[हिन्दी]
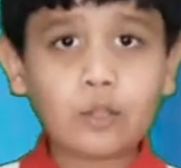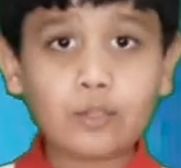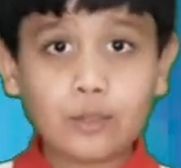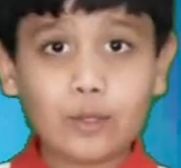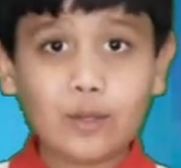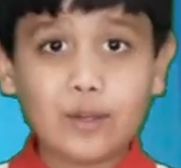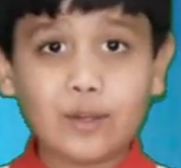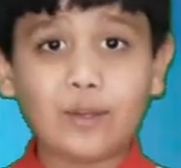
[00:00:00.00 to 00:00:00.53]

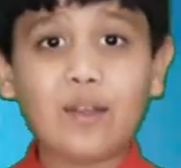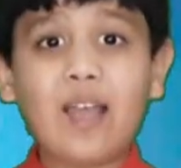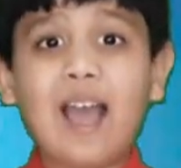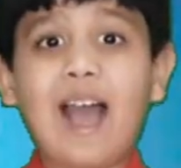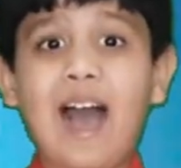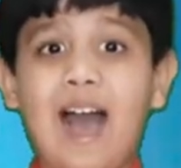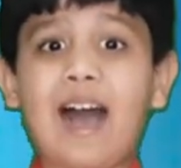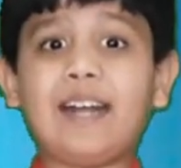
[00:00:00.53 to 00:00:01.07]
तो
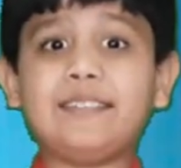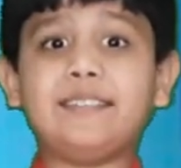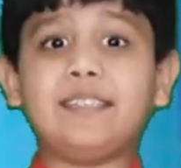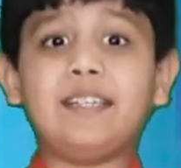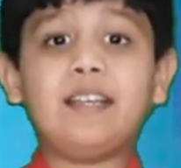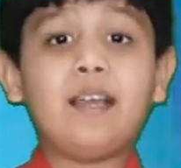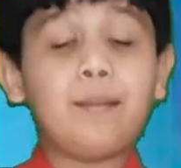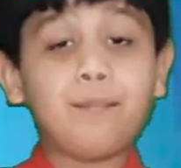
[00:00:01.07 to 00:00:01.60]
आज
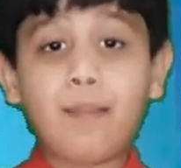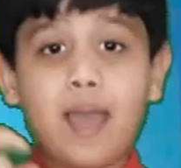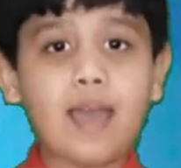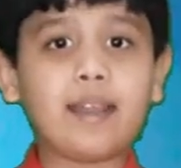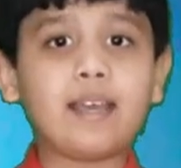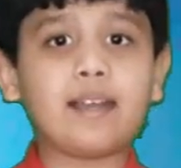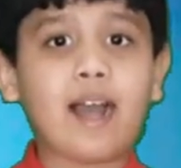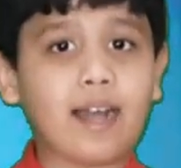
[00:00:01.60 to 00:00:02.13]

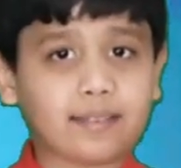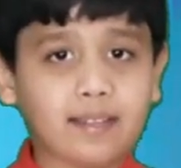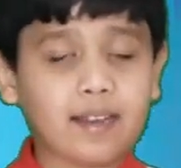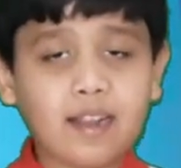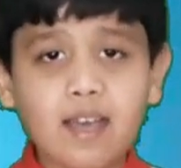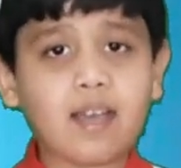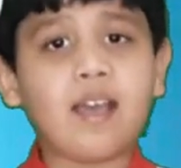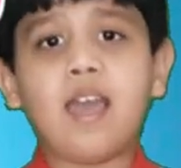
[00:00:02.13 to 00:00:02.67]
मैंने कहा था
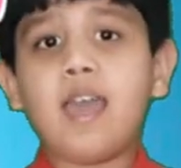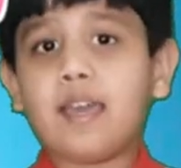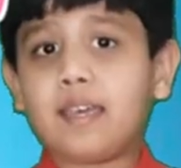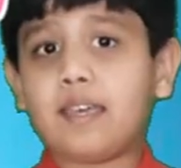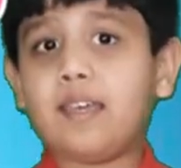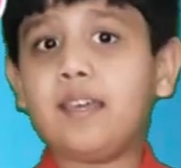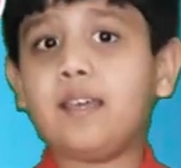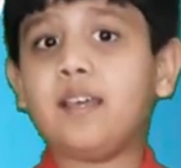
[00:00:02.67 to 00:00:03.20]
ना
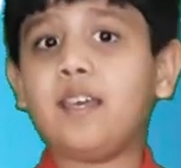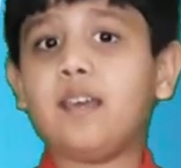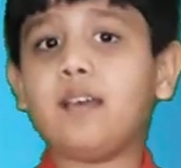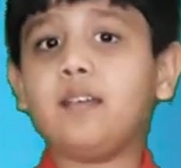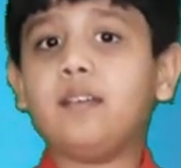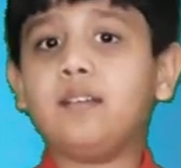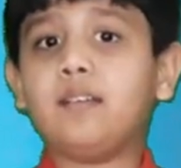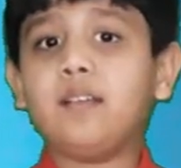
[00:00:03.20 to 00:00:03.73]
कि
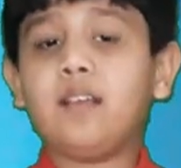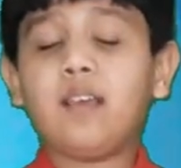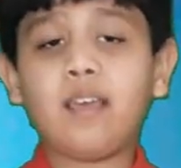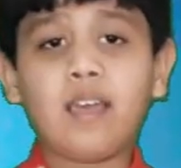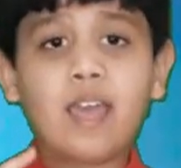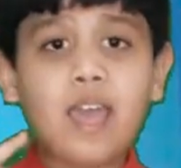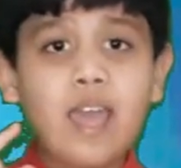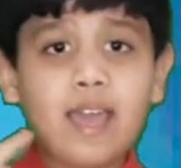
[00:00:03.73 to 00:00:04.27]

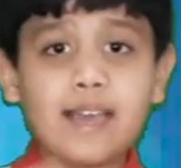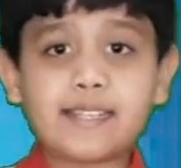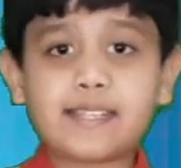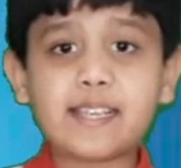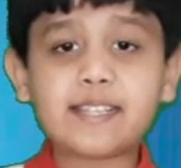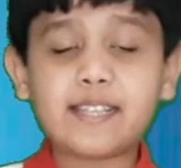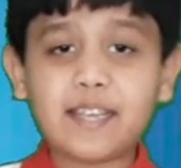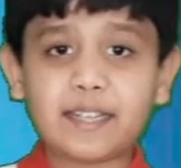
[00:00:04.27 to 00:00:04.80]

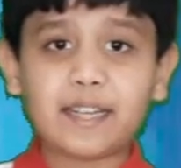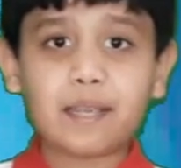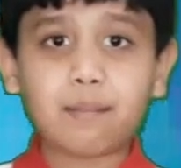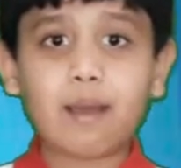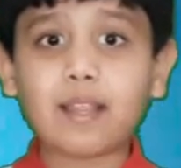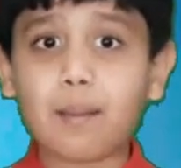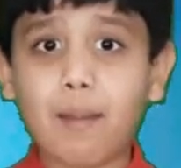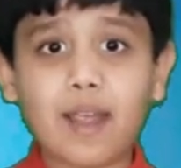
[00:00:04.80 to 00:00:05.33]
इससे सीखने के
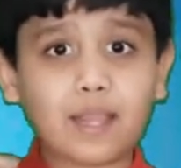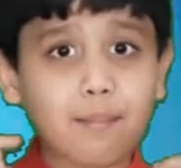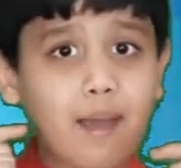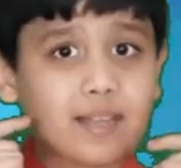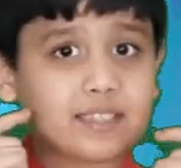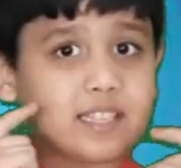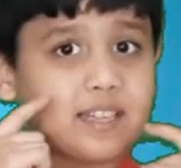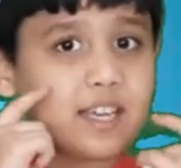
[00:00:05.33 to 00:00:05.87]
बाद हमारा
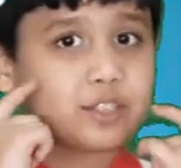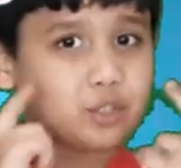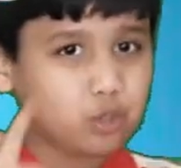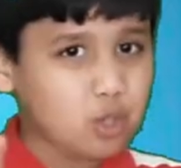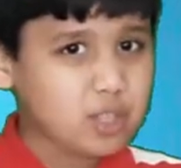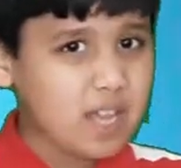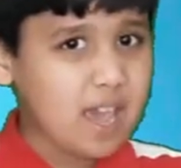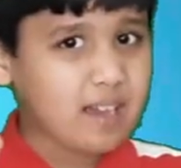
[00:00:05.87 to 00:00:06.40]
दिमाग चलना शुरू
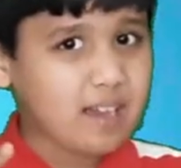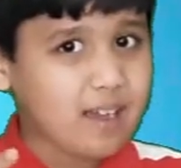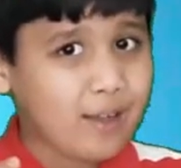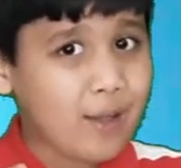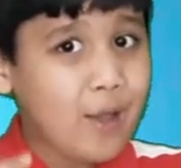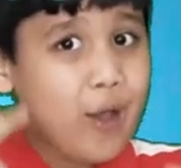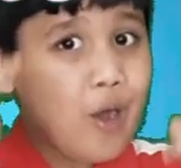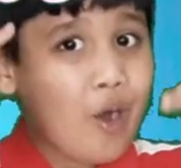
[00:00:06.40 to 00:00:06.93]
हो जाएगा
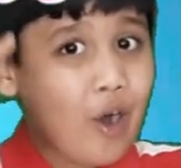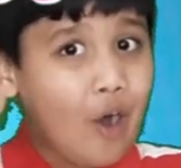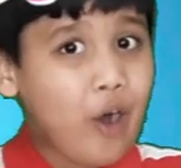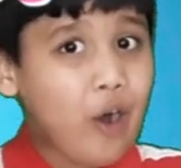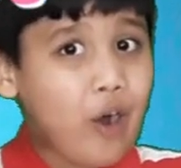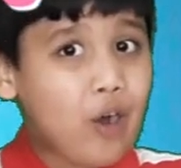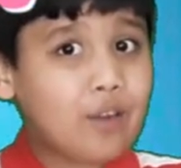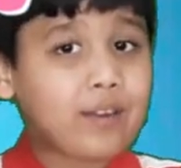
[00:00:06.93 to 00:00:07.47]

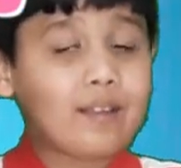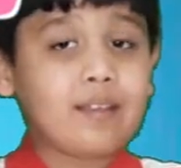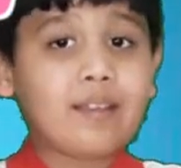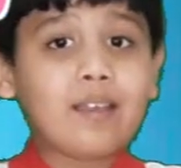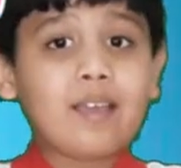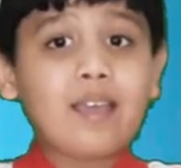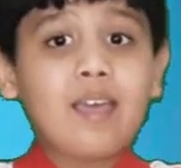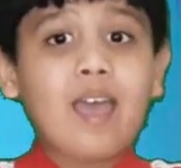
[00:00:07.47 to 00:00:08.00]
और
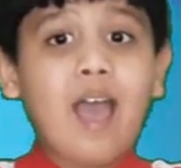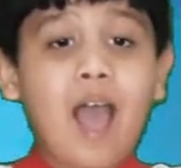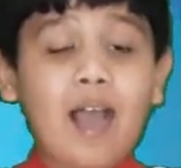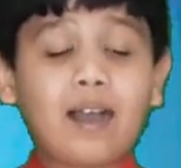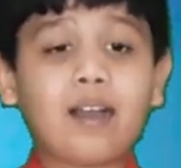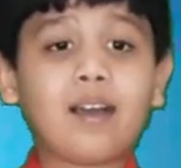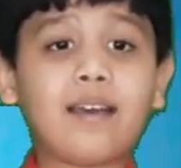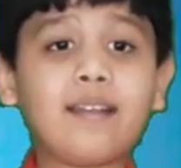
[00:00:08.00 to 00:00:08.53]

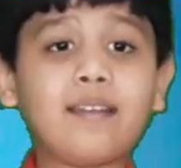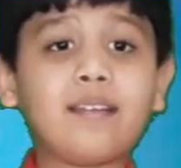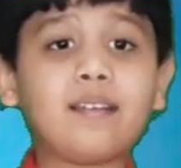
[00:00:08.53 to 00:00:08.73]
अगर